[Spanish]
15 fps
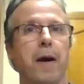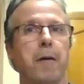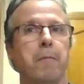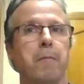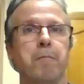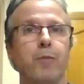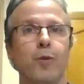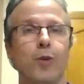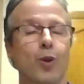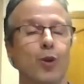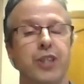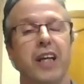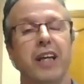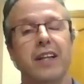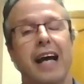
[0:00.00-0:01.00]
no
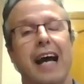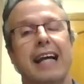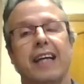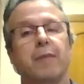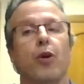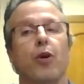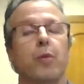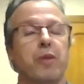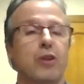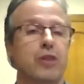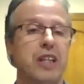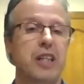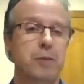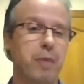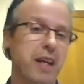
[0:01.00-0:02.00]
sé, aquí por lo menos
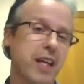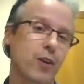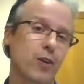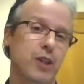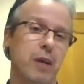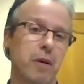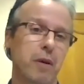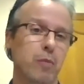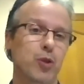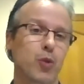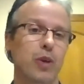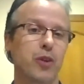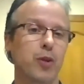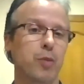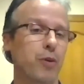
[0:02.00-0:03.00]
en España no sabemos
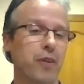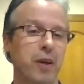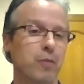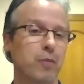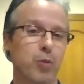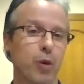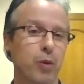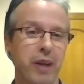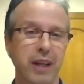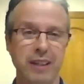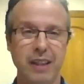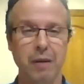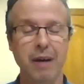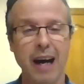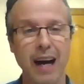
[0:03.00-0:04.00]
cuándo podremos volver a
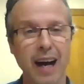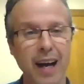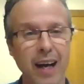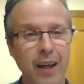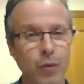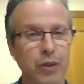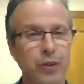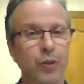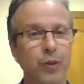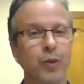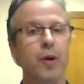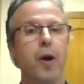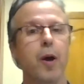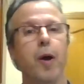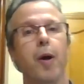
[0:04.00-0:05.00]
trabajar,
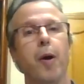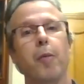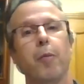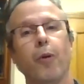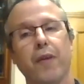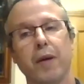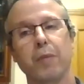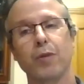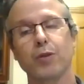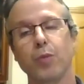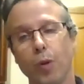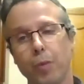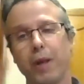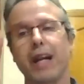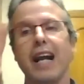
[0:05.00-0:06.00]
cuándo podremos
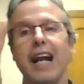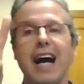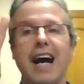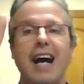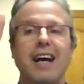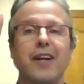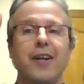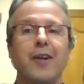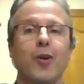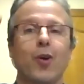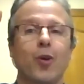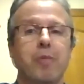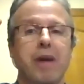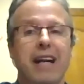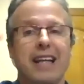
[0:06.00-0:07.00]
volver a la
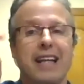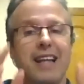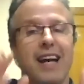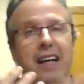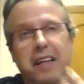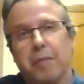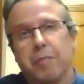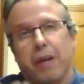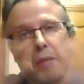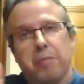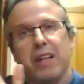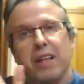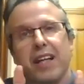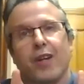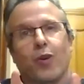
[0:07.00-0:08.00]
normalidad, que para
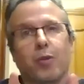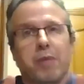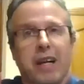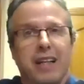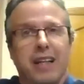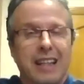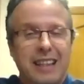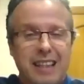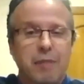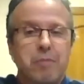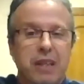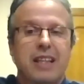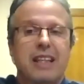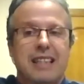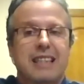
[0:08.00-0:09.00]
mí la normalidad
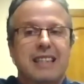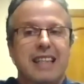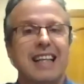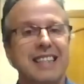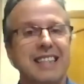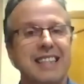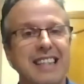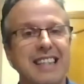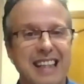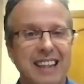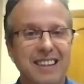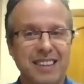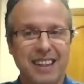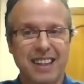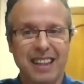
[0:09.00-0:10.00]
también es este
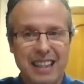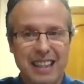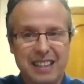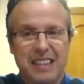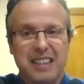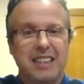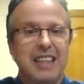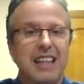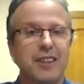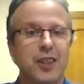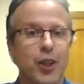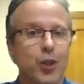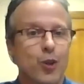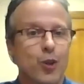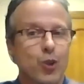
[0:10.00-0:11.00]
instante. En este
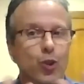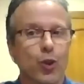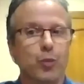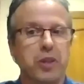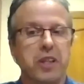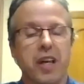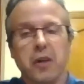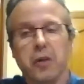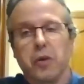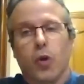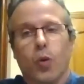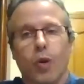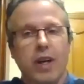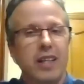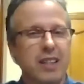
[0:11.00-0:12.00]
instante yo soy vida, con lo
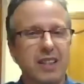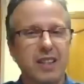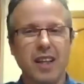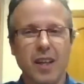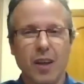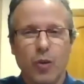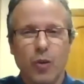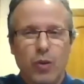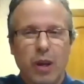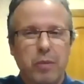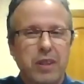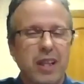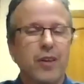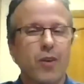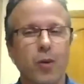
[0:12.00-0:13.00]
cual es una
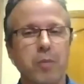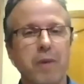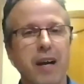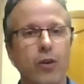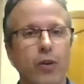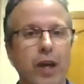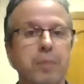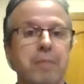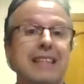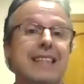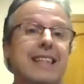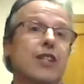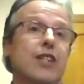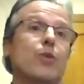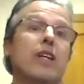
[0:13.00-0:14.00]
vida normal. Lo que pasa es
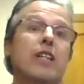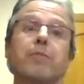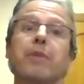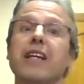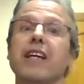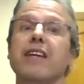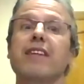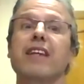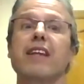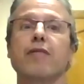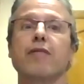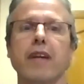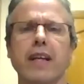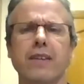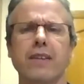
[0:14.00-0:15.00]
que es una experiencia
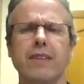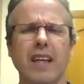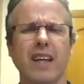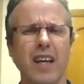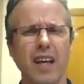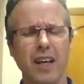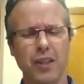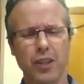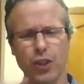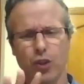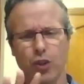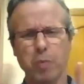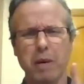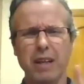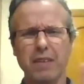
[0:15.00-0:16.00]
diferente y
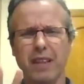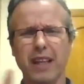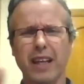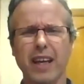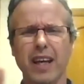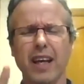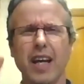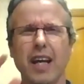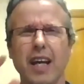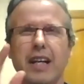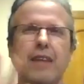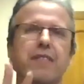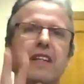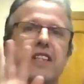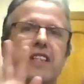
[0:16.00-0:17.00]
esto parece que
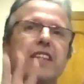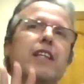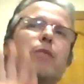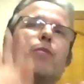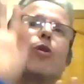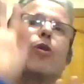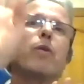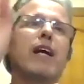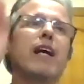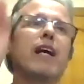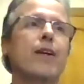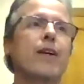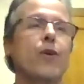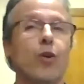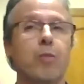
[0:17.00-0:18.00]
necesite volver a la
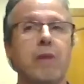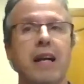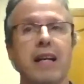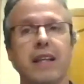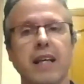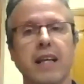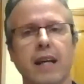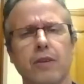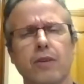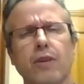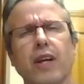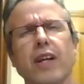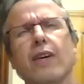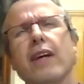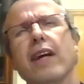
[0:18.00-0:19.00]
normalidad. Yo
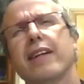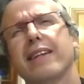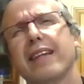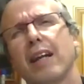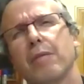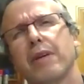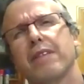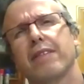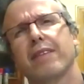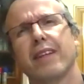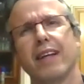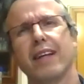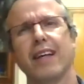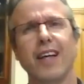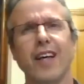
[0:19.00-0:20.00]
creo que tal vez
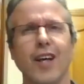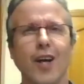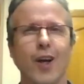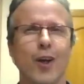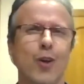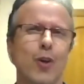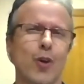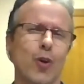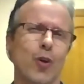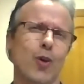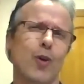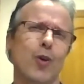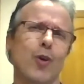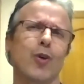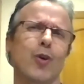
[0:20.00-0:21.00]

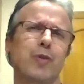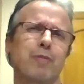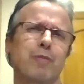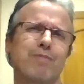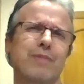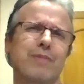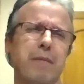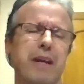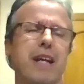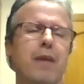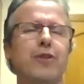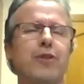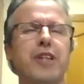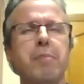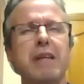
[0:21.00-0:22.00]
no
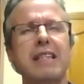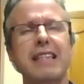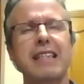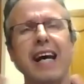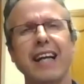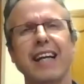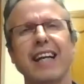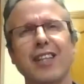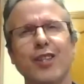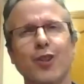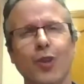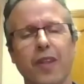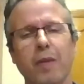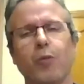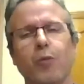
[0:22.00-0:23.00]
deberíamos de pensar en
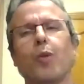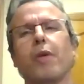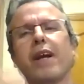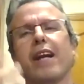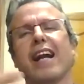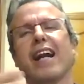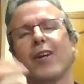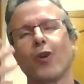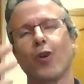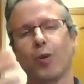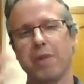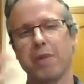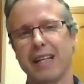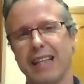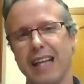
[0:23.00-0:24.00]
esto de volver a la
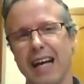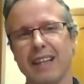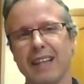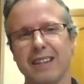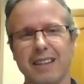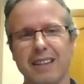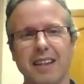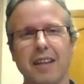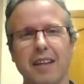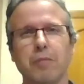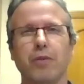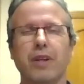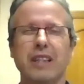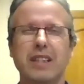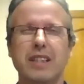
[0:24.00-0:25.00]
normalidad,
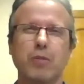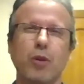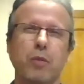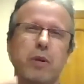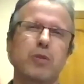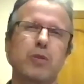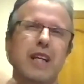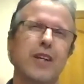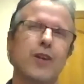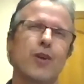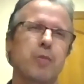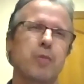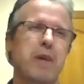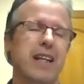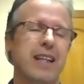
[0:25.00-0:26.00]
porque si volvemos a la
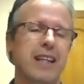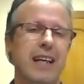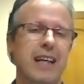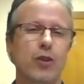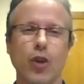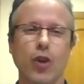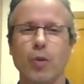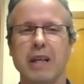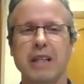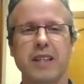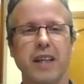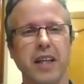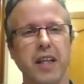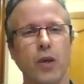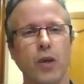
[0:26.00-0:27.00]
normalidad todo va a
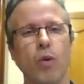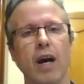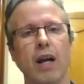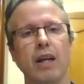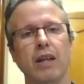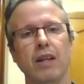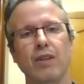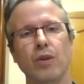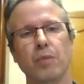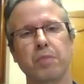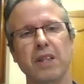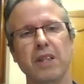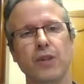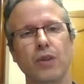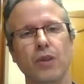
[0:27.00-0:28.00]
seguir igual. Y yo
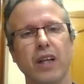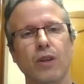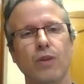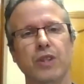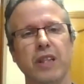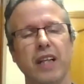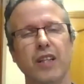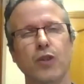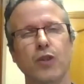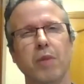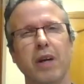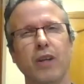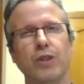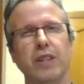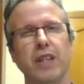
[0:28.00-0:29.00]
pienso que los seres
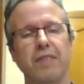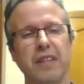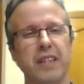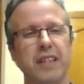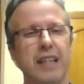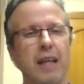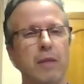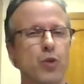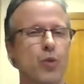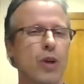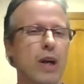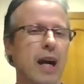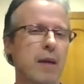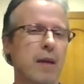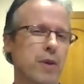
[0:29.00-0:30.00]
humanos necesitamos un
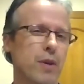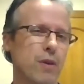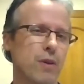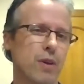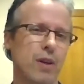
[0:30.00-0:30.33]
cambio.